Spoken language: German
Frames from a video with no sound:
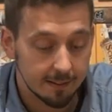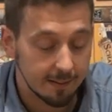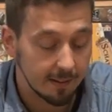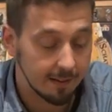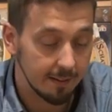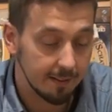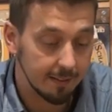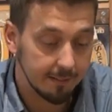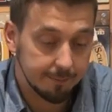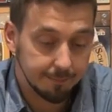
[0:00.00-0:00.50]

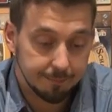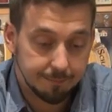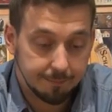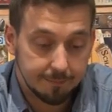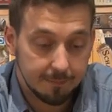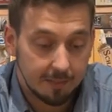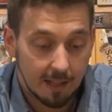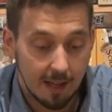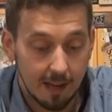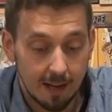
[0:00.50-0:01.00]
Äh,
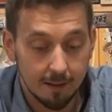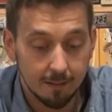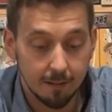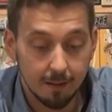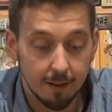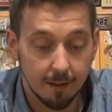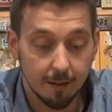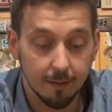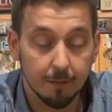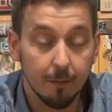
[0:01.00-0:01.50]
klar,
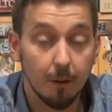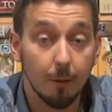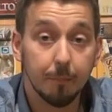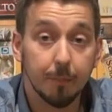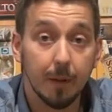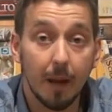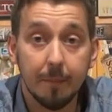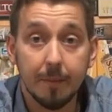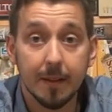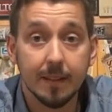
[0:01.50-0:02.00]
äh,
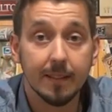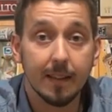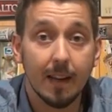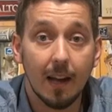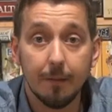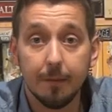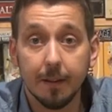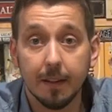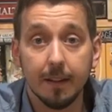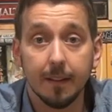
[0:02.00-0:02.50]
ob einem das
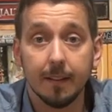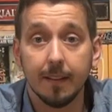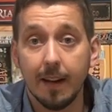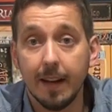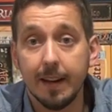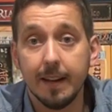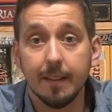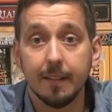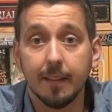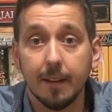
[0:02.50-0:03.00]

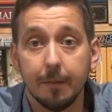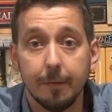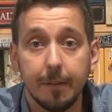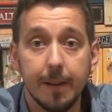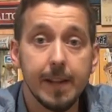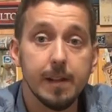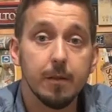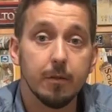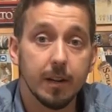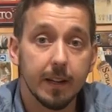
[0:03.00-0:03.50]
Grafikdesign jetzt
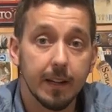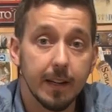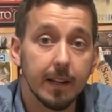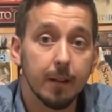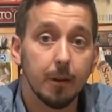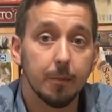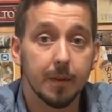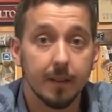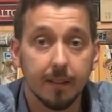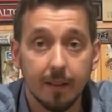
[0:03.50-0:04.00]
gefällt oder
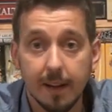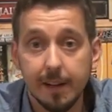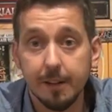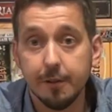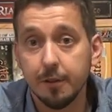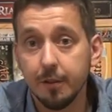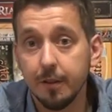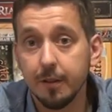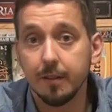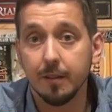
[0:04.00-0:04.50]
nicht, ob das alles
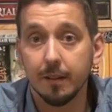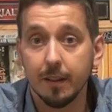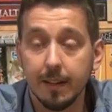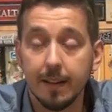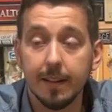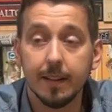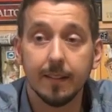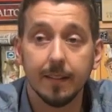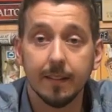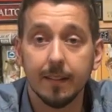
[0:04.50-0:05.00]
schön ist oder
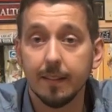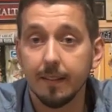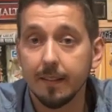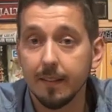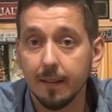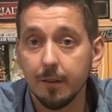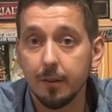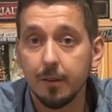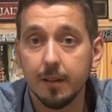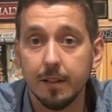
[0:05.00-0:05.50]
nicht, das ist
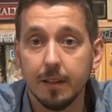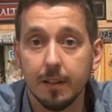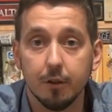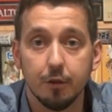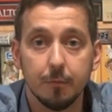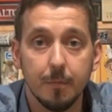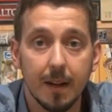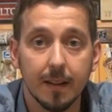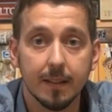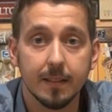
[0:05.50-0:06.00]
natürlich
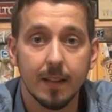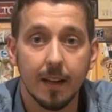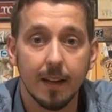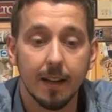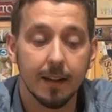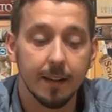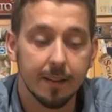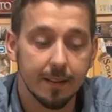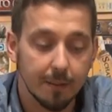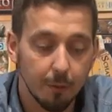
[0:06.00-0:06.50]

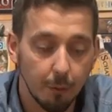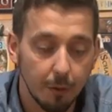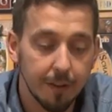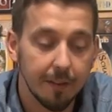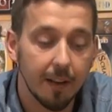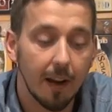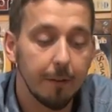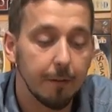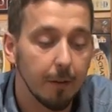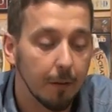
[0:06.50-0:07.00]
Geschmackssache. Das neue
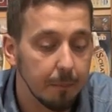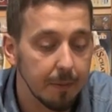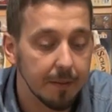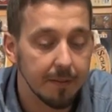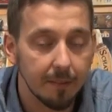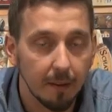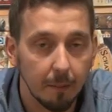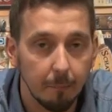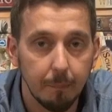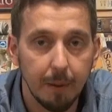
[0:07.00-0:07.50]
ist einfach ein
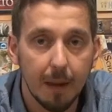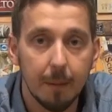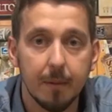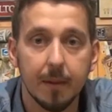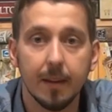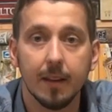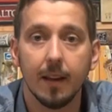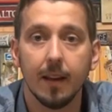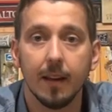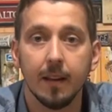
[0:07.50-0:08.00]
bisschen
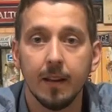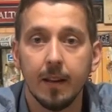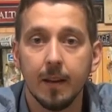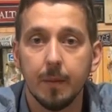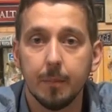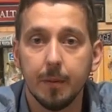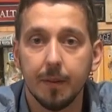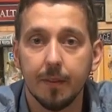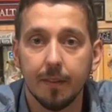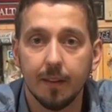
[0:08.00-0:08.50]
peppiger,
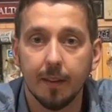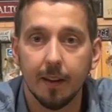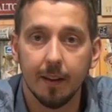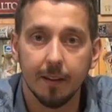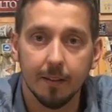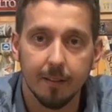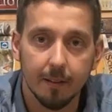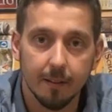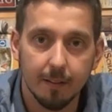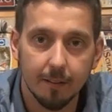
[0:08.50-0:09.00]

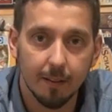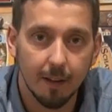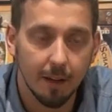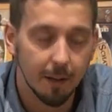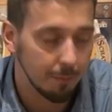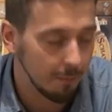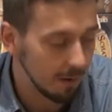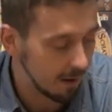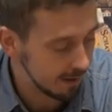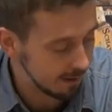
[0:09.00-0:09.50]
bisschen, sag
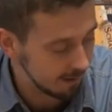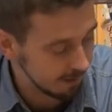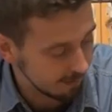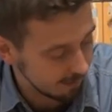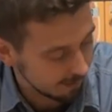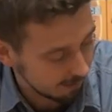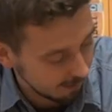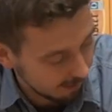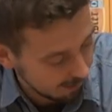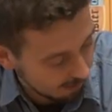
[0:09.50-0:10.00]
ich mal,
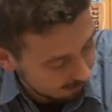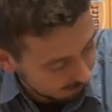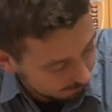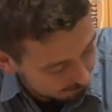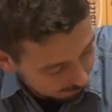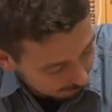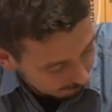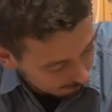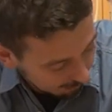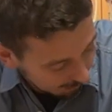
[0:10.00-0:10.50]
ja,
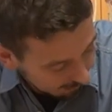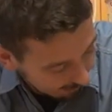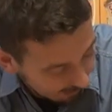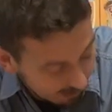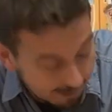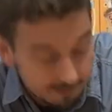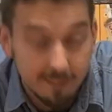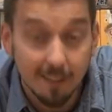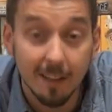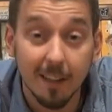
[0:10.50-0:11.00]

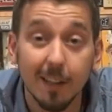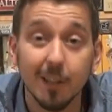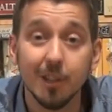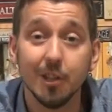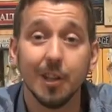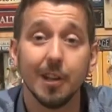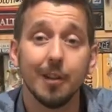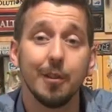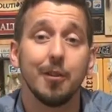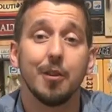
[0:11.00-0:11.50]

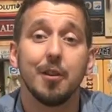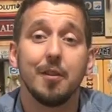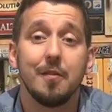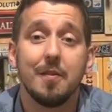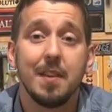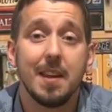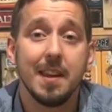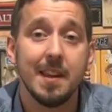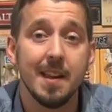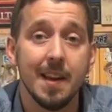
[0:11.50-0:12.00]
reiserischer
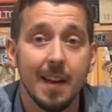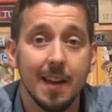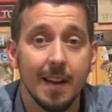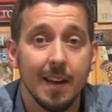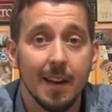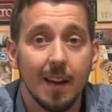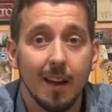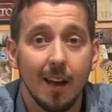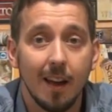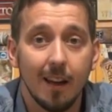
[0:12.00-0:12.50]
irgendwie.
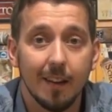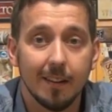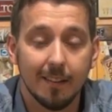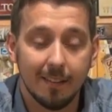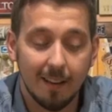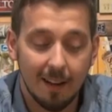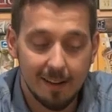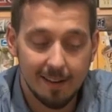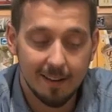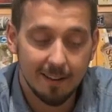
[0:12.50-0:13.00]
Äh,
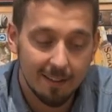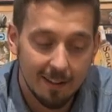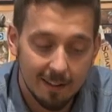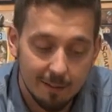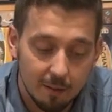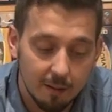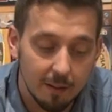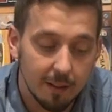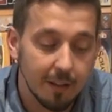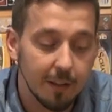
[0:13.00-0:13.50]
das alte ist
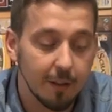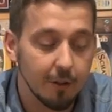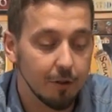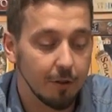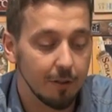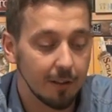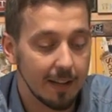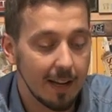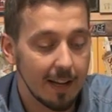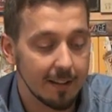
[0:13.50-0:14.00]
halt so richtig
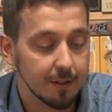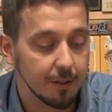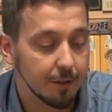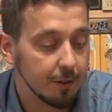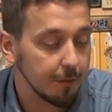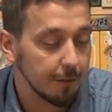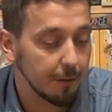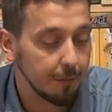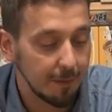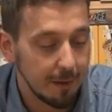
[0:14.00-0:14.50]
schön
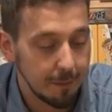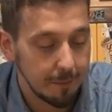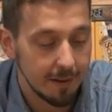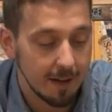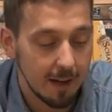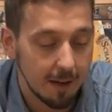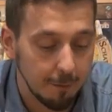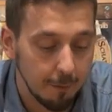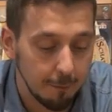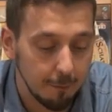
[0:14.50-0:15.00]
klassisch, gefällt mir
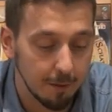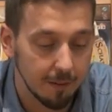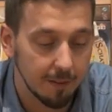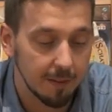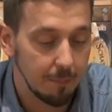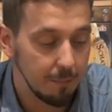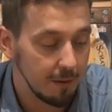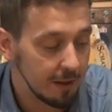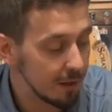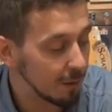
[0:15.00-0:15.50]
nach wie vor
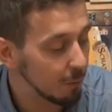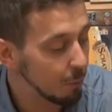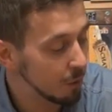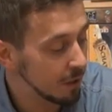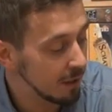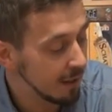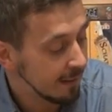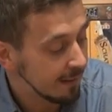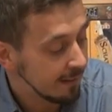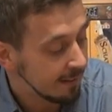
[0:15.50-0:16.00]
ziemlich gut.